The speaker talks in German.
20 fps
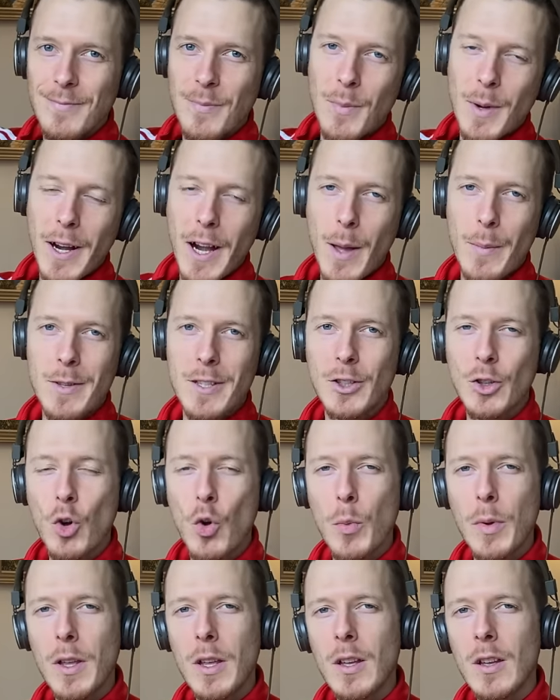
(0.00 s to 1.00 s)
Mein Name ist
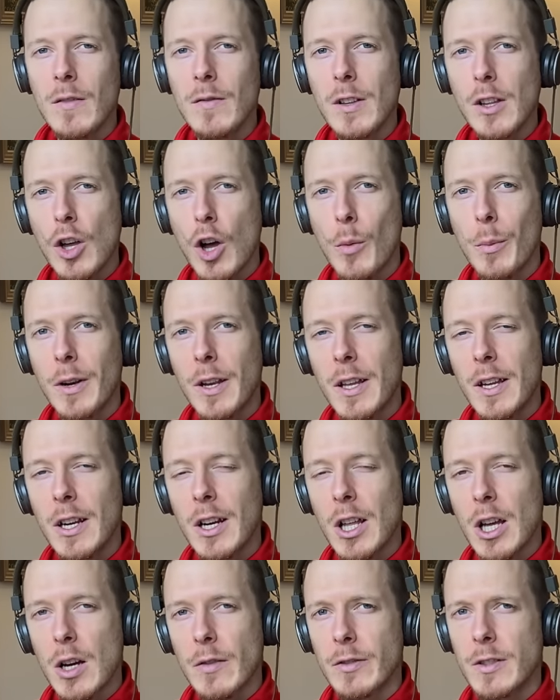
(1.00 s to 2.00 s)
Tobi, willkommen
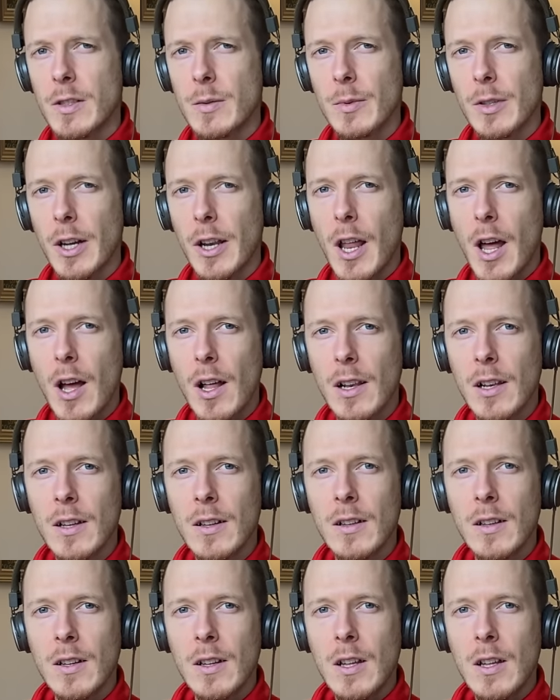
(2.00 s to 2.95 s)
hier auf diesem Kanal.